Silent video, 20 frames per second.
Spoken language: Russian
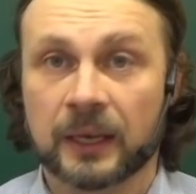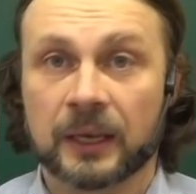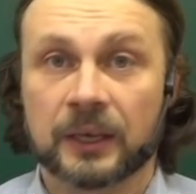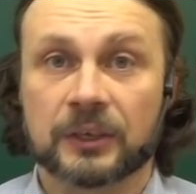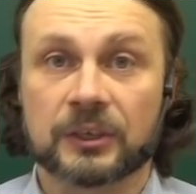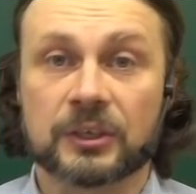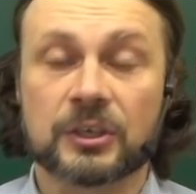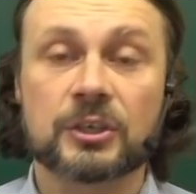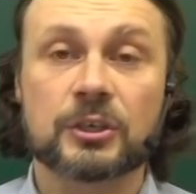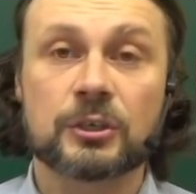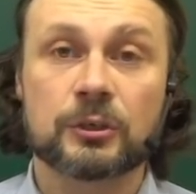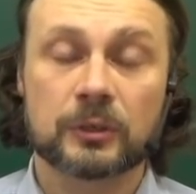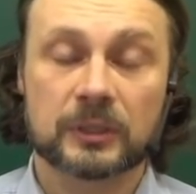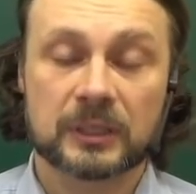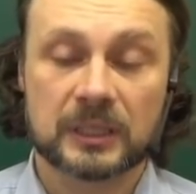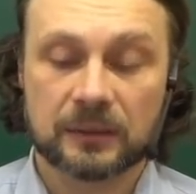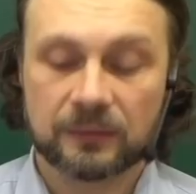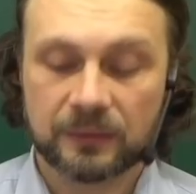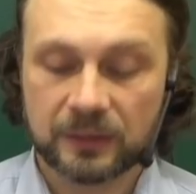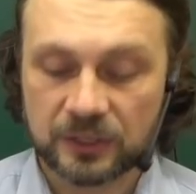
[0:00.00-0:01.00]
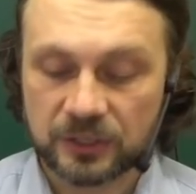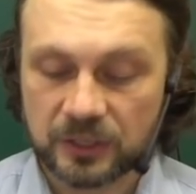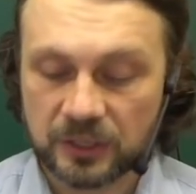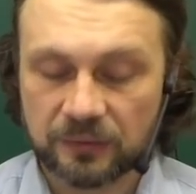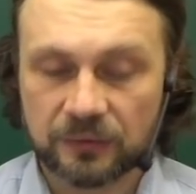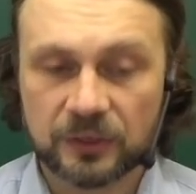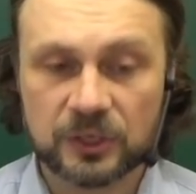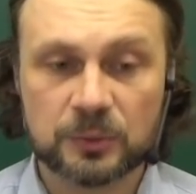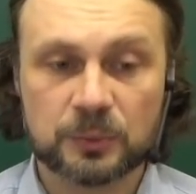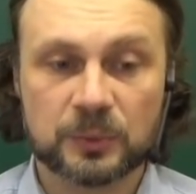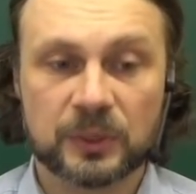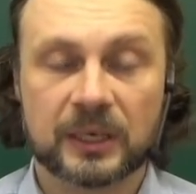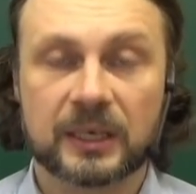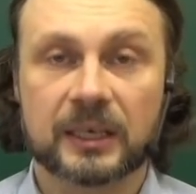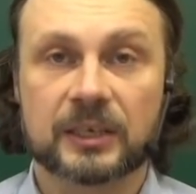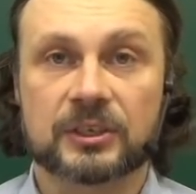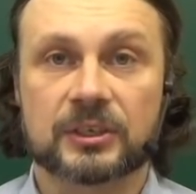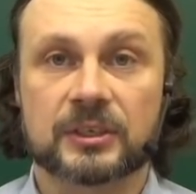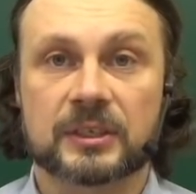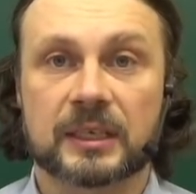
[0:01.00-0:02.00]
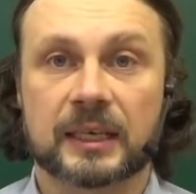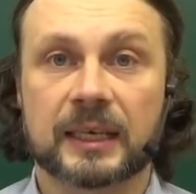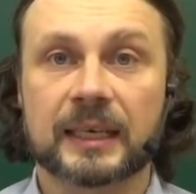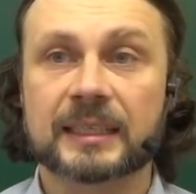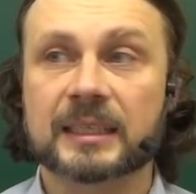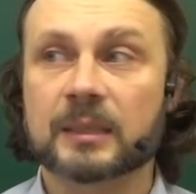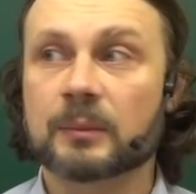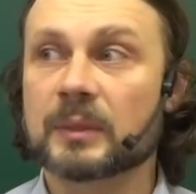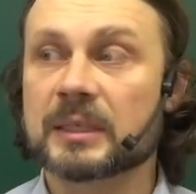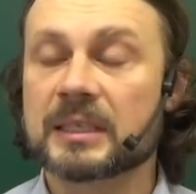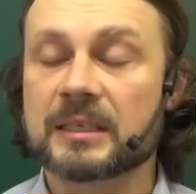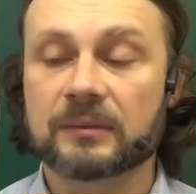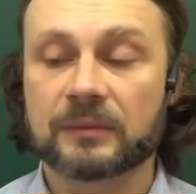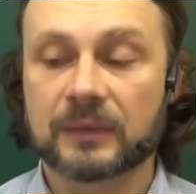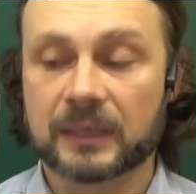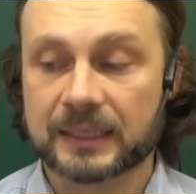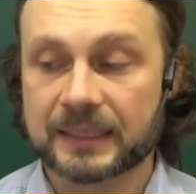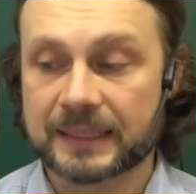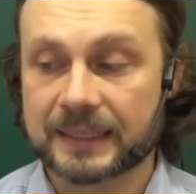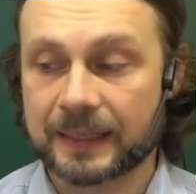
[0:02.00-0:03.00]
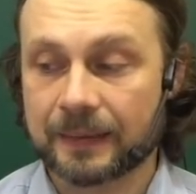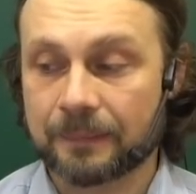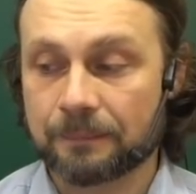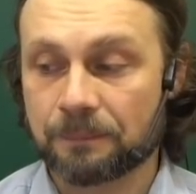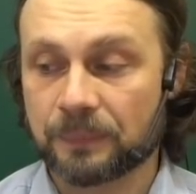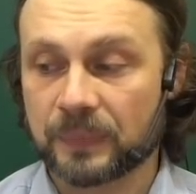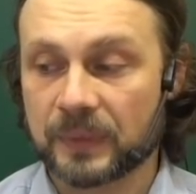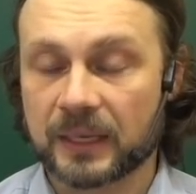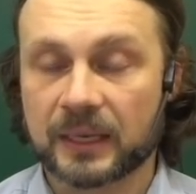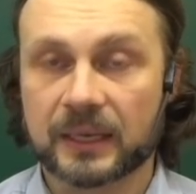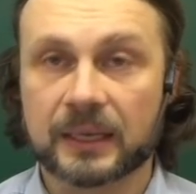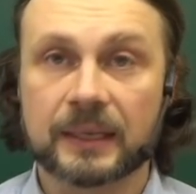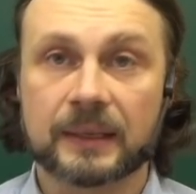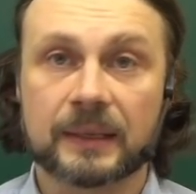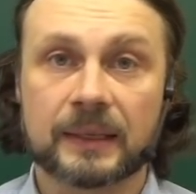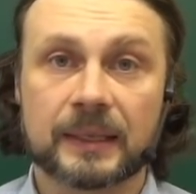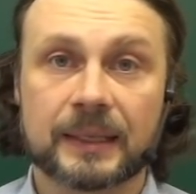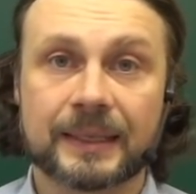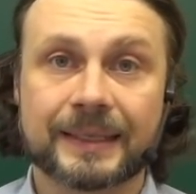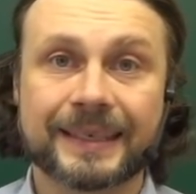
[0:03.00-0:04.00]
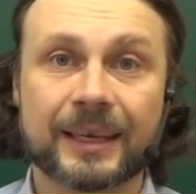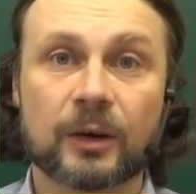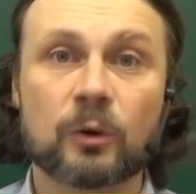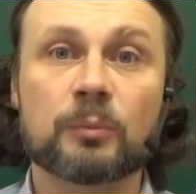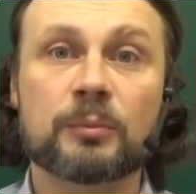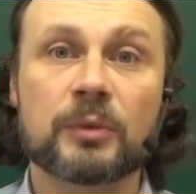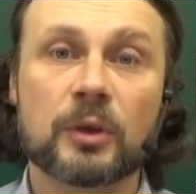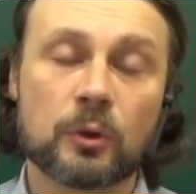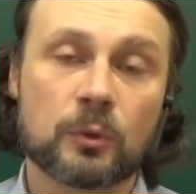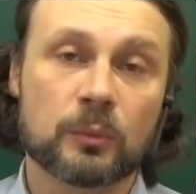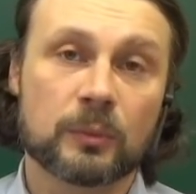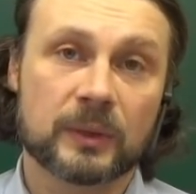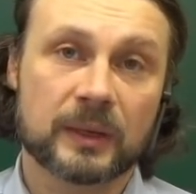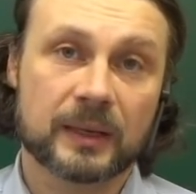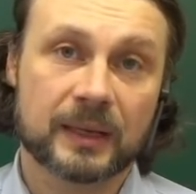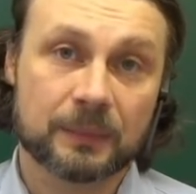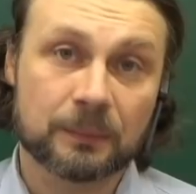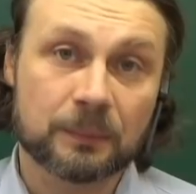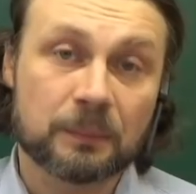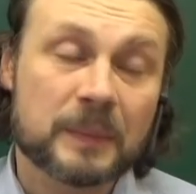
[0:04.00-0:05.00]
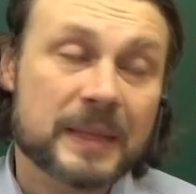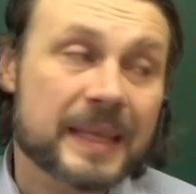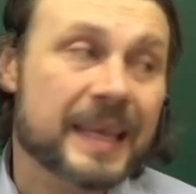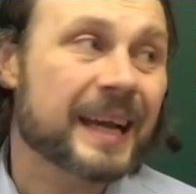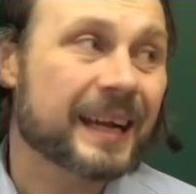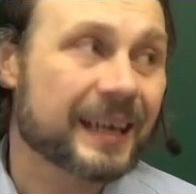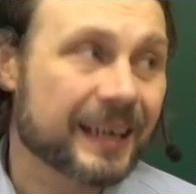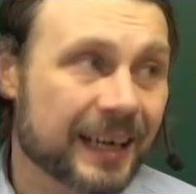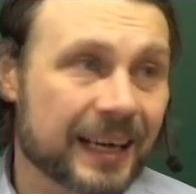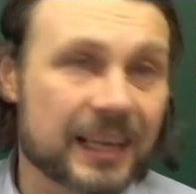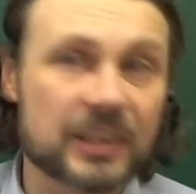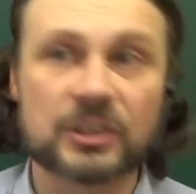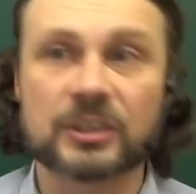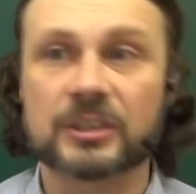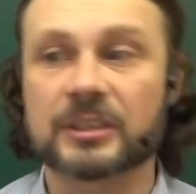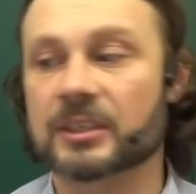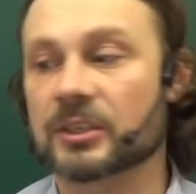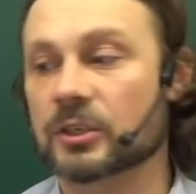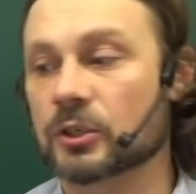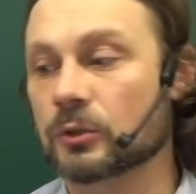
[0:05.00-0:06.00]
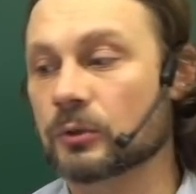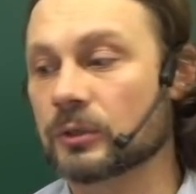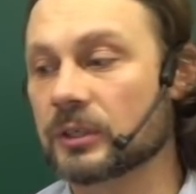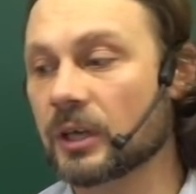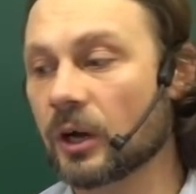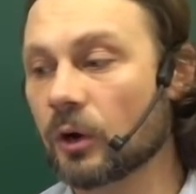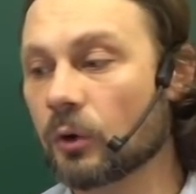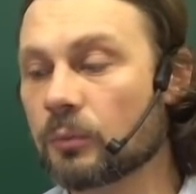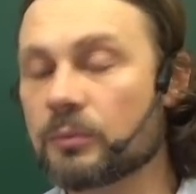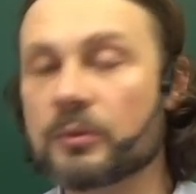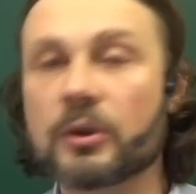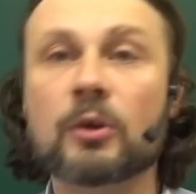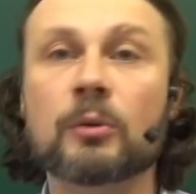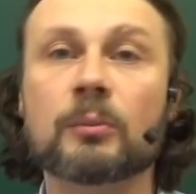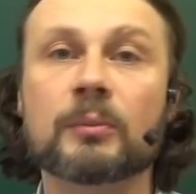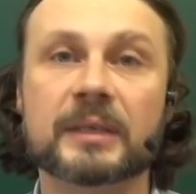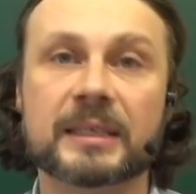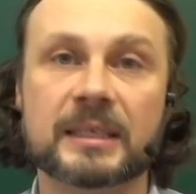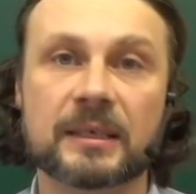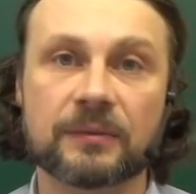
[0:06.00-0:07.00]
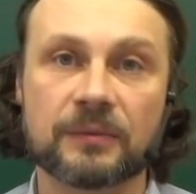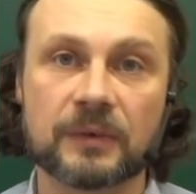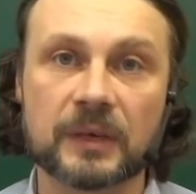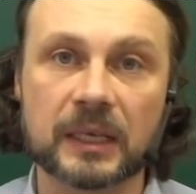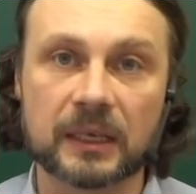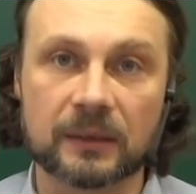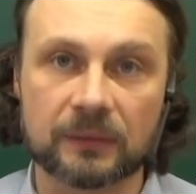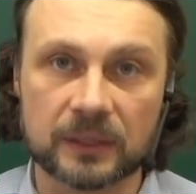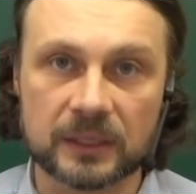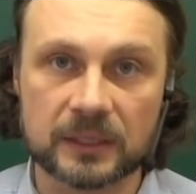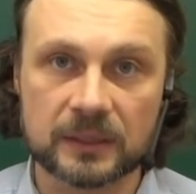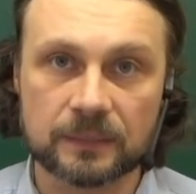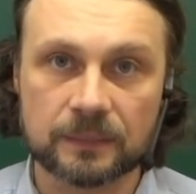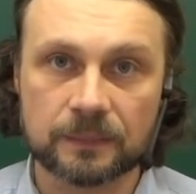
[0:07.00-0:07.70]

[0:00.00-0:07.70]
Еще одна важная вещь, мне кажется, это мотивация. А, я умею, мне кажется, что я умею мотивировать.